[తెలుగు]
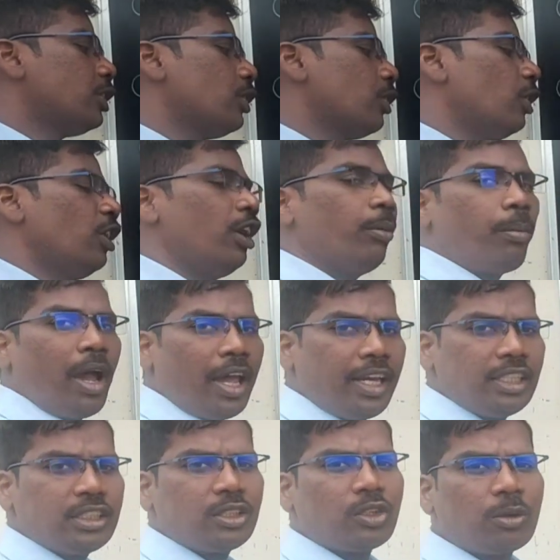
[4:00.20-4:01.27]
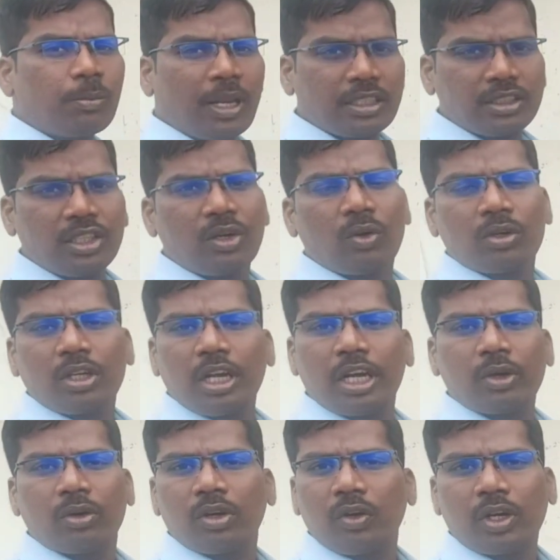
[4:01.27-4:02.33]
జీరో మైనస్ జీరో ప్లస్ జీరో ఉంటాయి
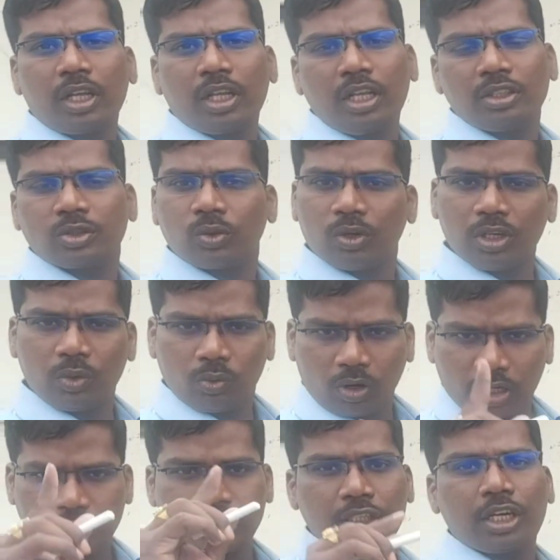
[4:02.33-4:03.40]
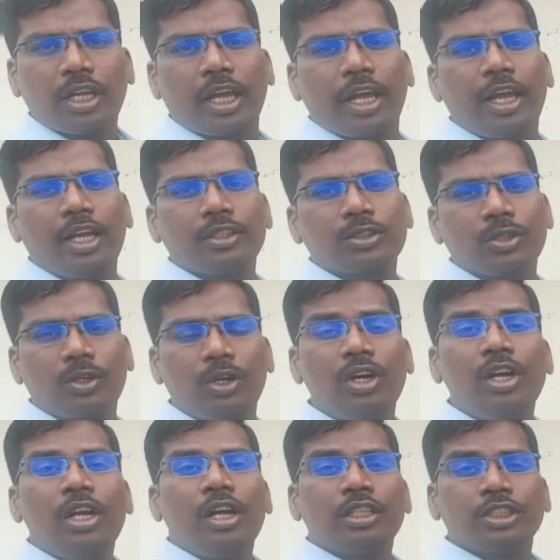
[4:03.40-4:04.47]
ఎటు ఉండవు కదా సో ఓన్లీ ఒక జీరోయే సో
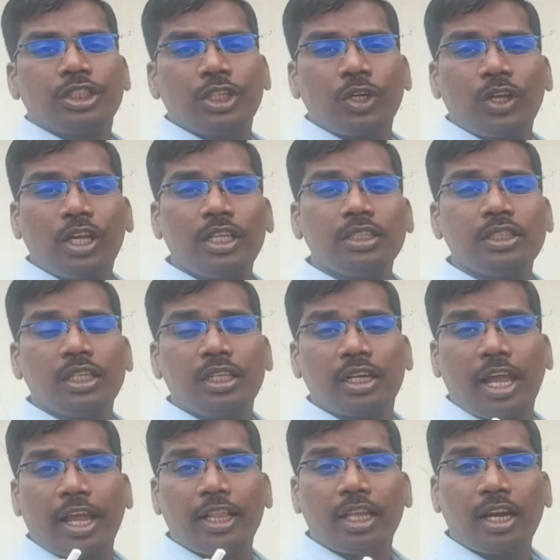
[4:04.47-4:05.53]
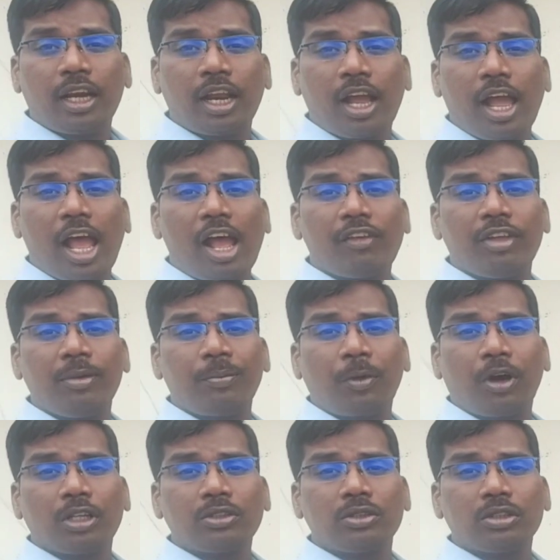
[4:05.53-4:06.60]
జీరో ఈజ్ నైదర్ హ్యావింగ్
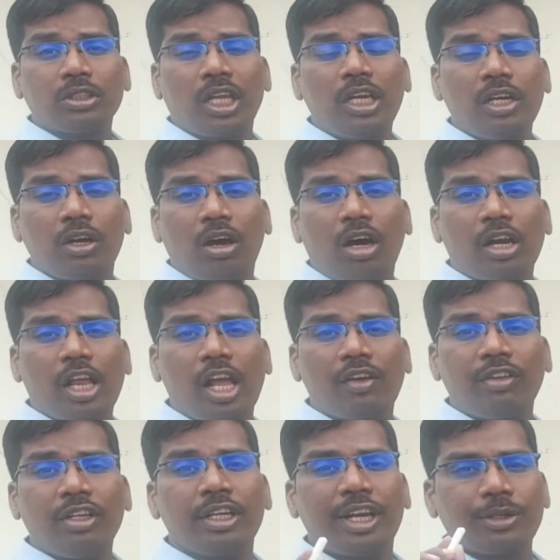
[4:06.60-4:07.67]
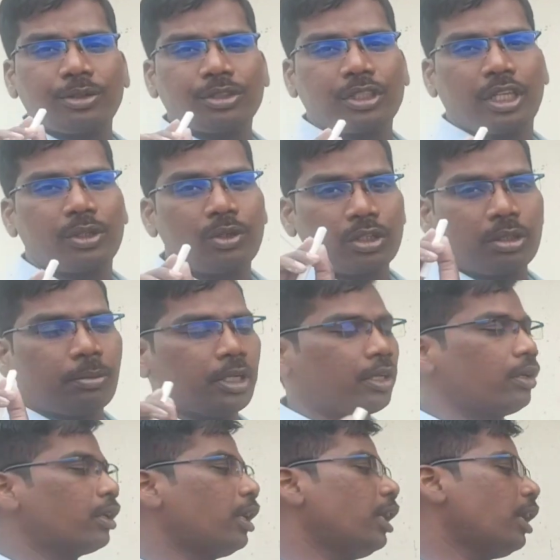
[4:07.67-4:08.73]
పాజిటివ్ సైన్ నార్ హ్యావింగ్ నెగిటివ్ సైన్
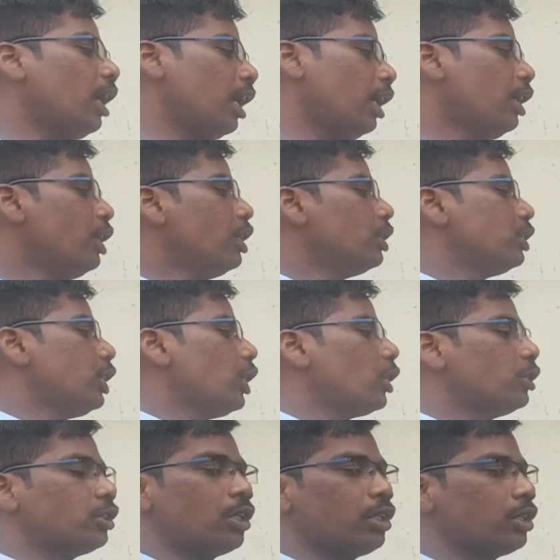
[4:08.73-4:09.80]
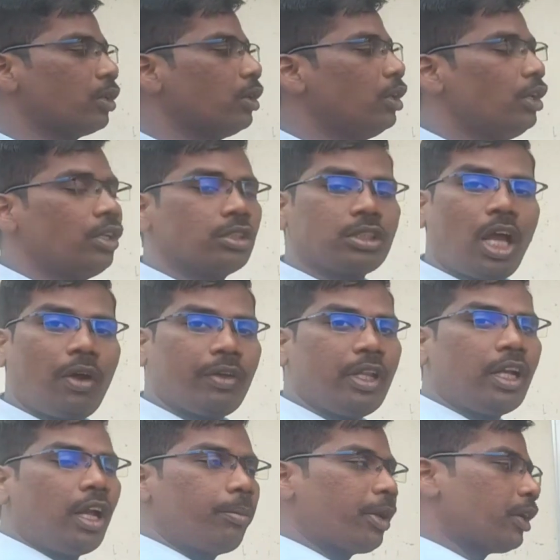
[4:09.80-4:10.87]
గుర్తుపెట్టుకోండి కనుక జీరో ఈజ్ జీరో సో ఆ
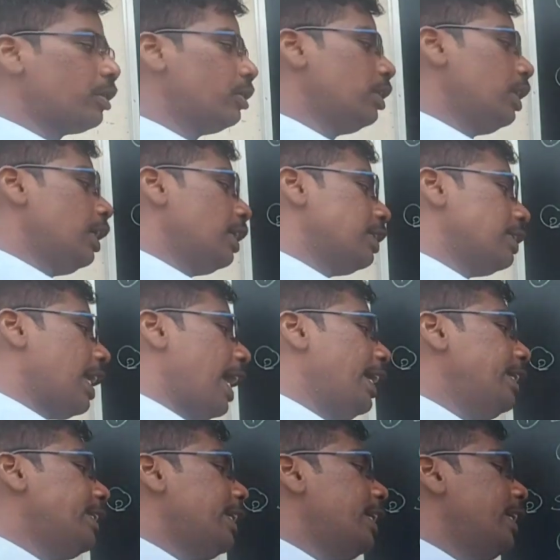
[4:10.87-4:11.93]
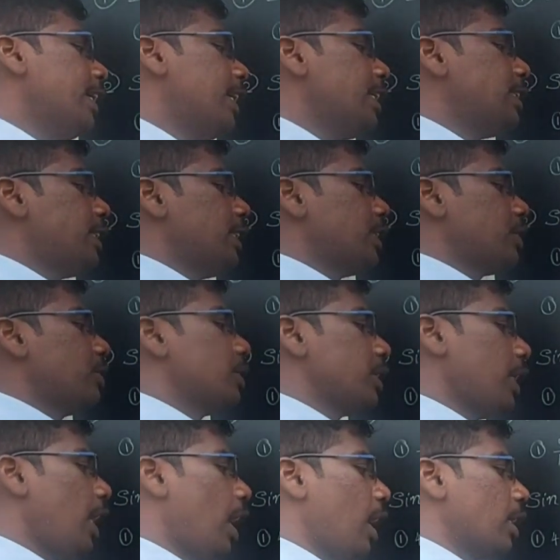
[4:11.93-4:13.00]
విధంగా మనం నైంటీ డిగ్రీస్
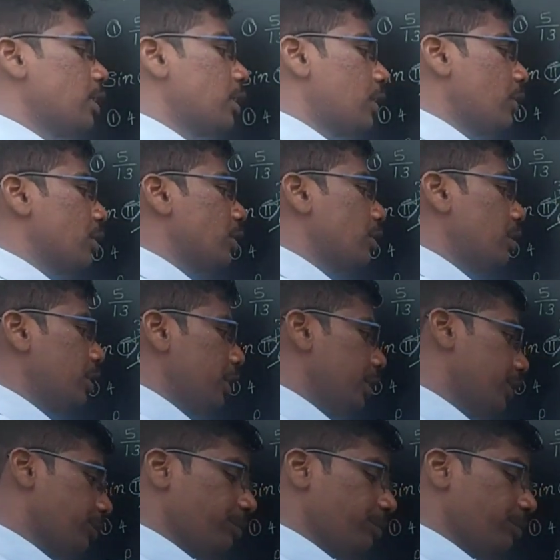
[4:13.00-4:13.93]
తీసుకుంటే ఆన్సర్ వస్తుంది